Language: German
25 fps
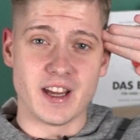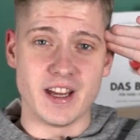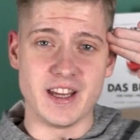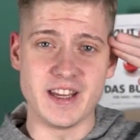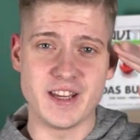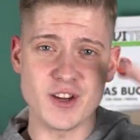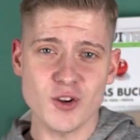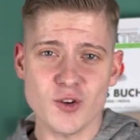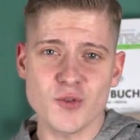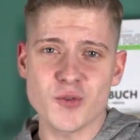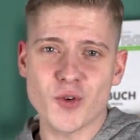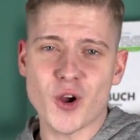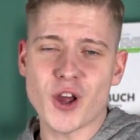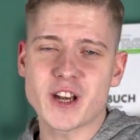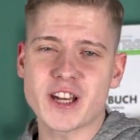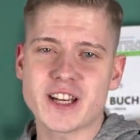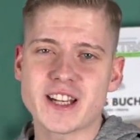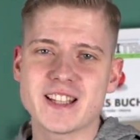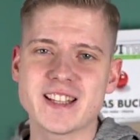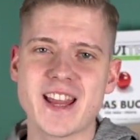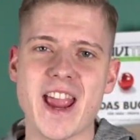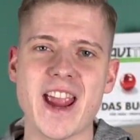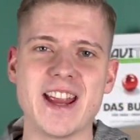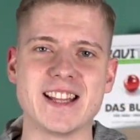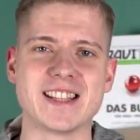Jo, Freunde
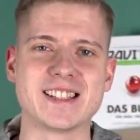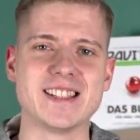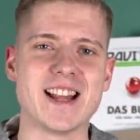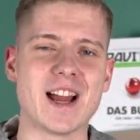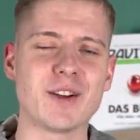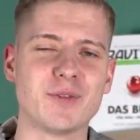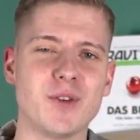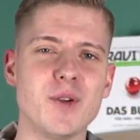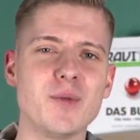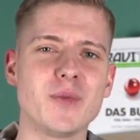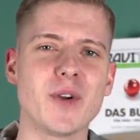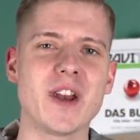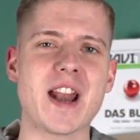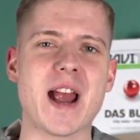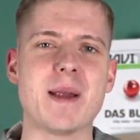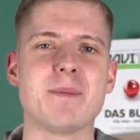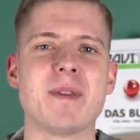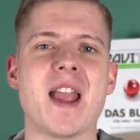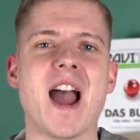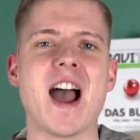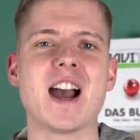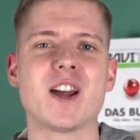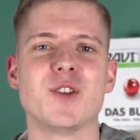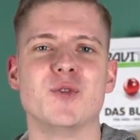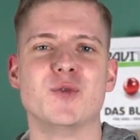des Hates, nach fünfeinhalb
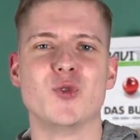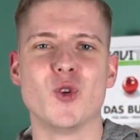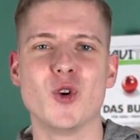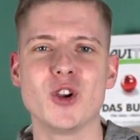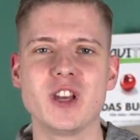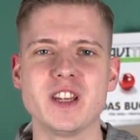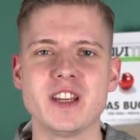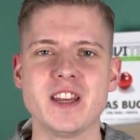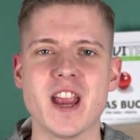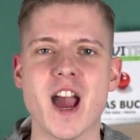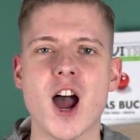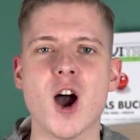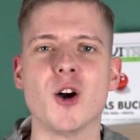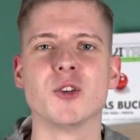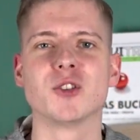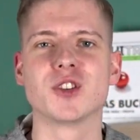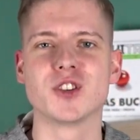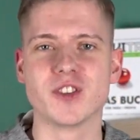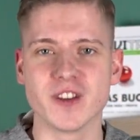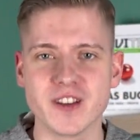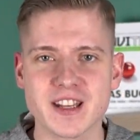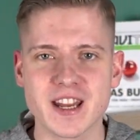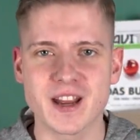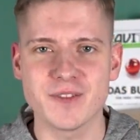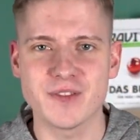Jahren wurde ich ja auf
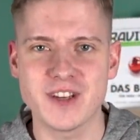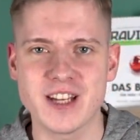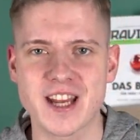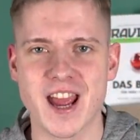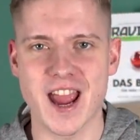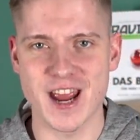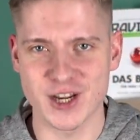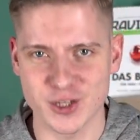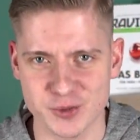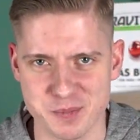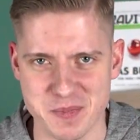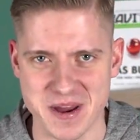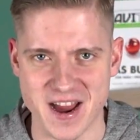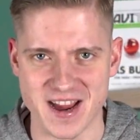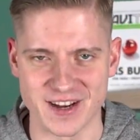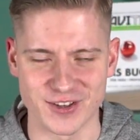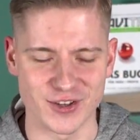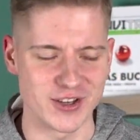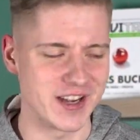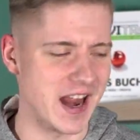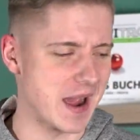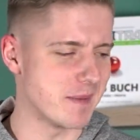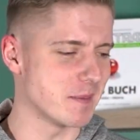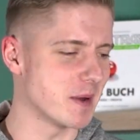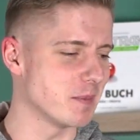Twitter wieder entsperrt
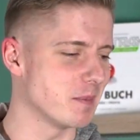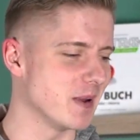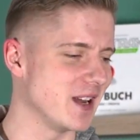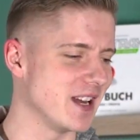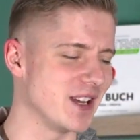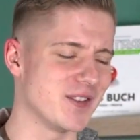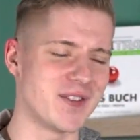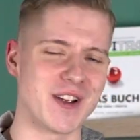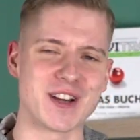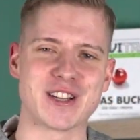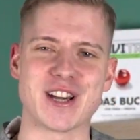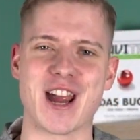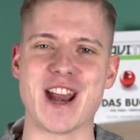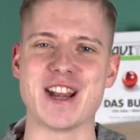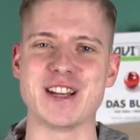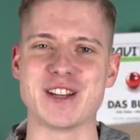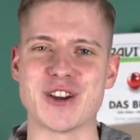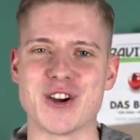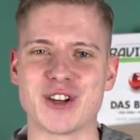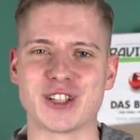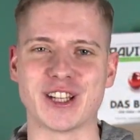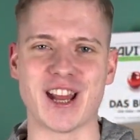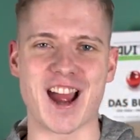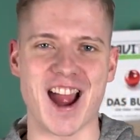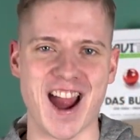und damit bin ich wahrscheinlich
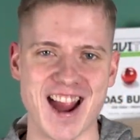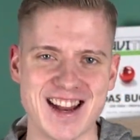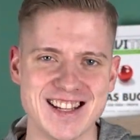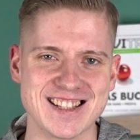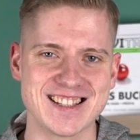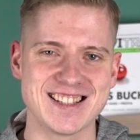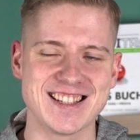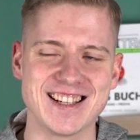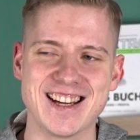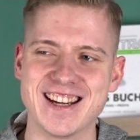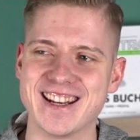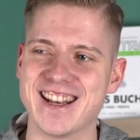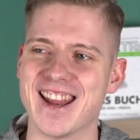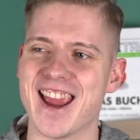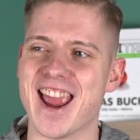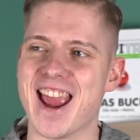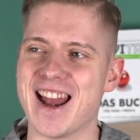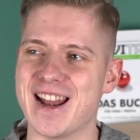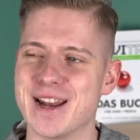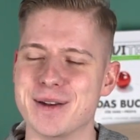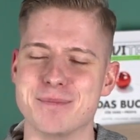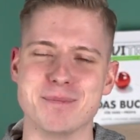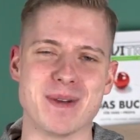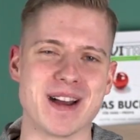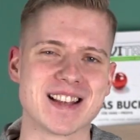auch der Einzige, der
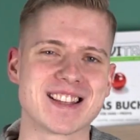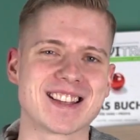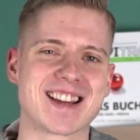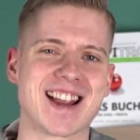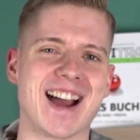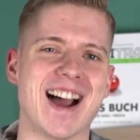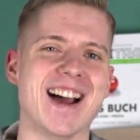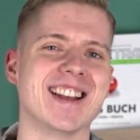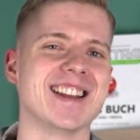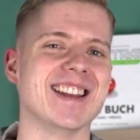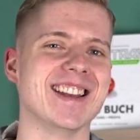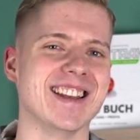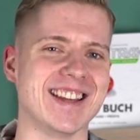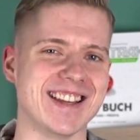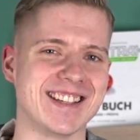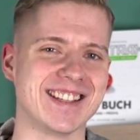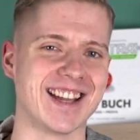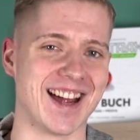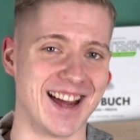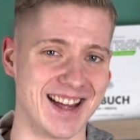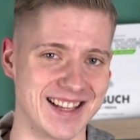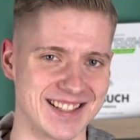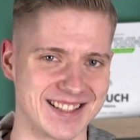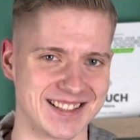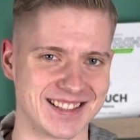Elon Musk gerade nicht
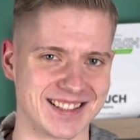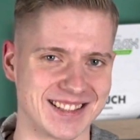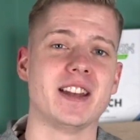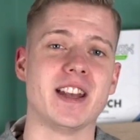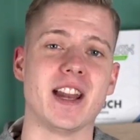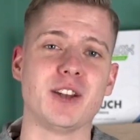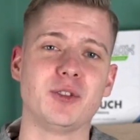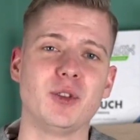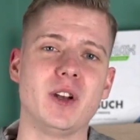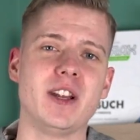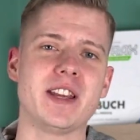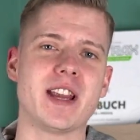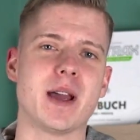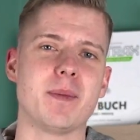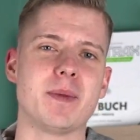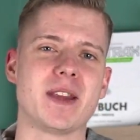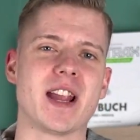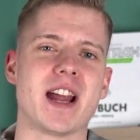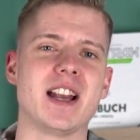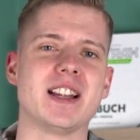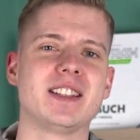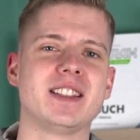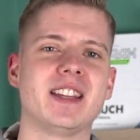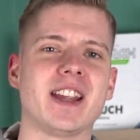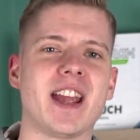hasst. Natürlich habe ich
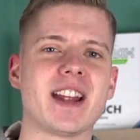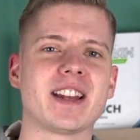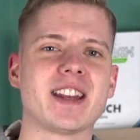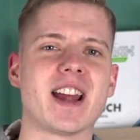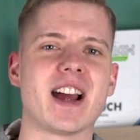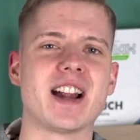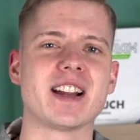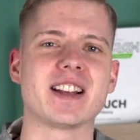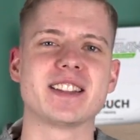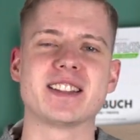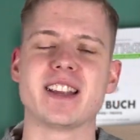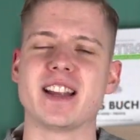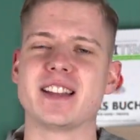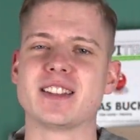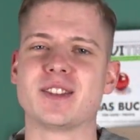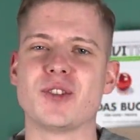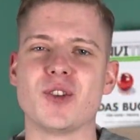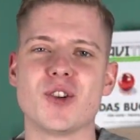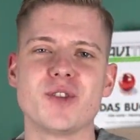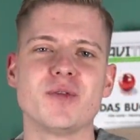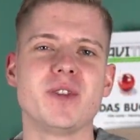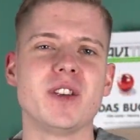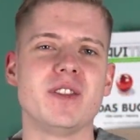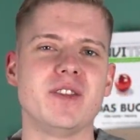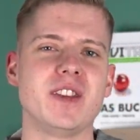alles direkt daran gesetzt,
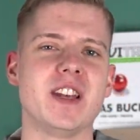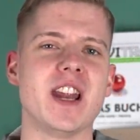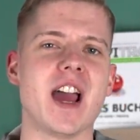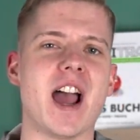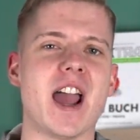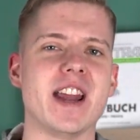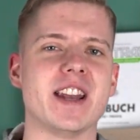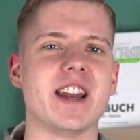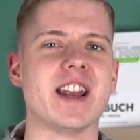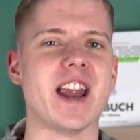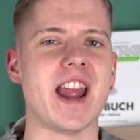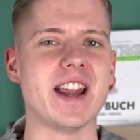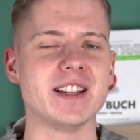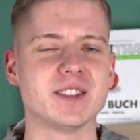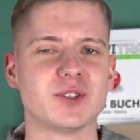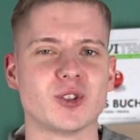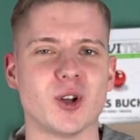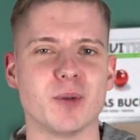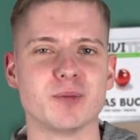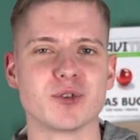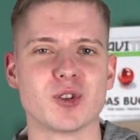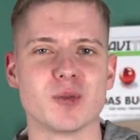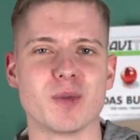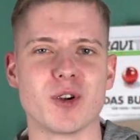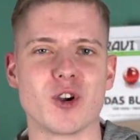irgendwie wieder einen
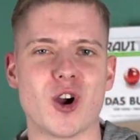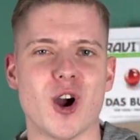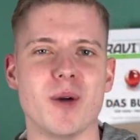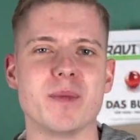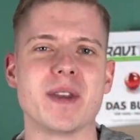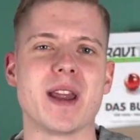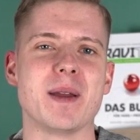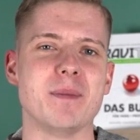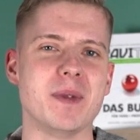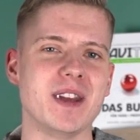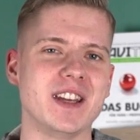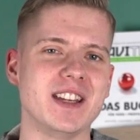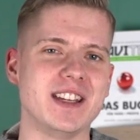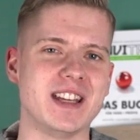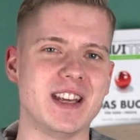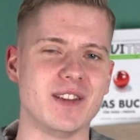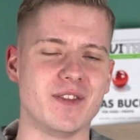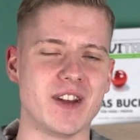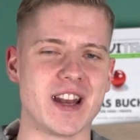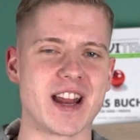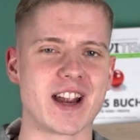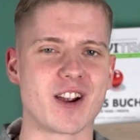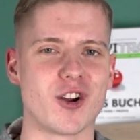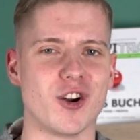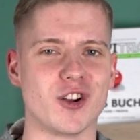Hate-Storm zu bekommen, damit ich hier
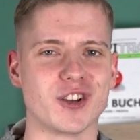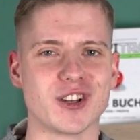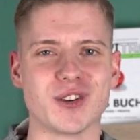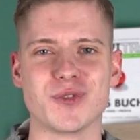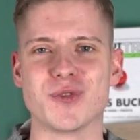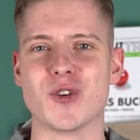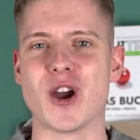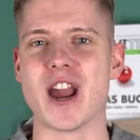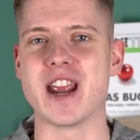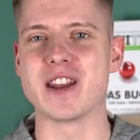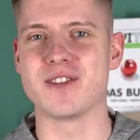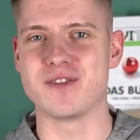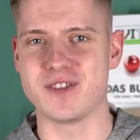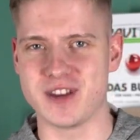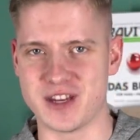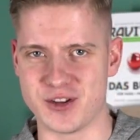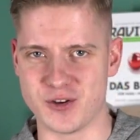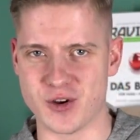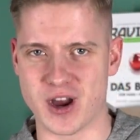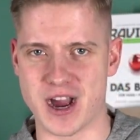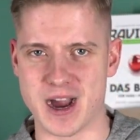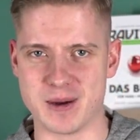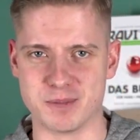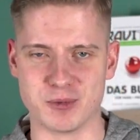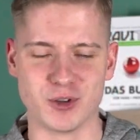wieder Content für ein
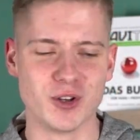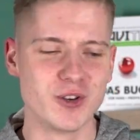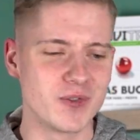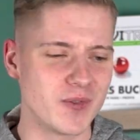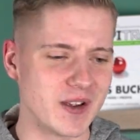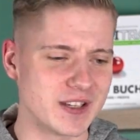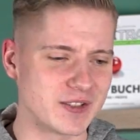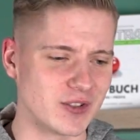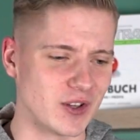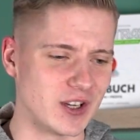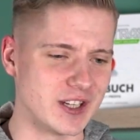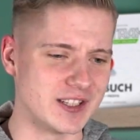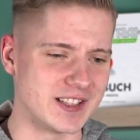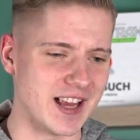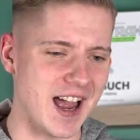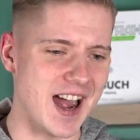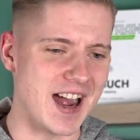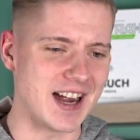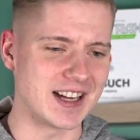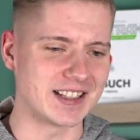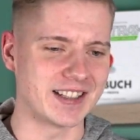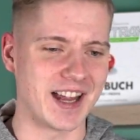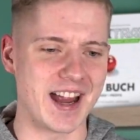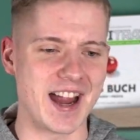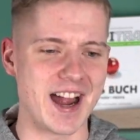Video habe. Und was soll ich
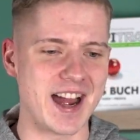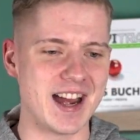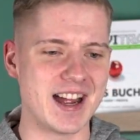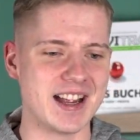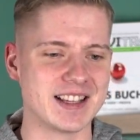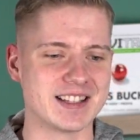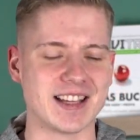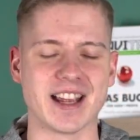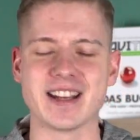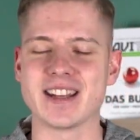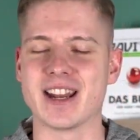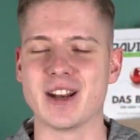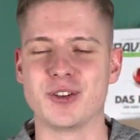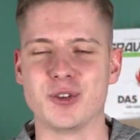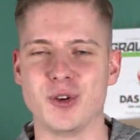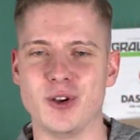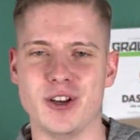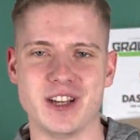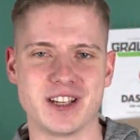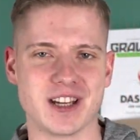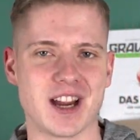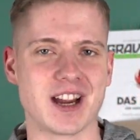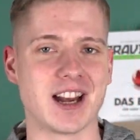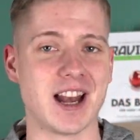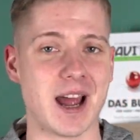sagen? Naja, es hat
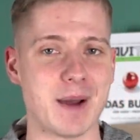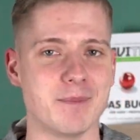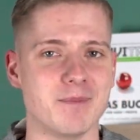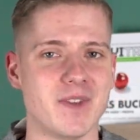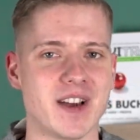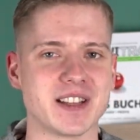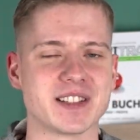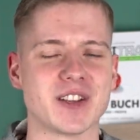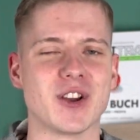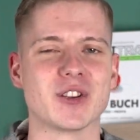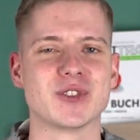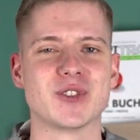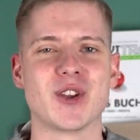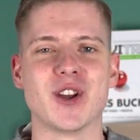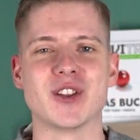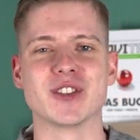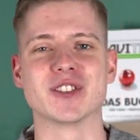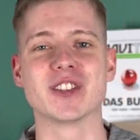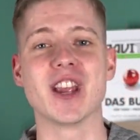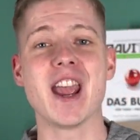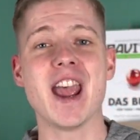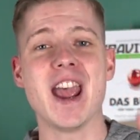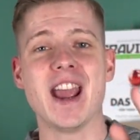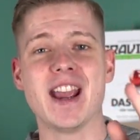natürlich geklappt, was auch sonst.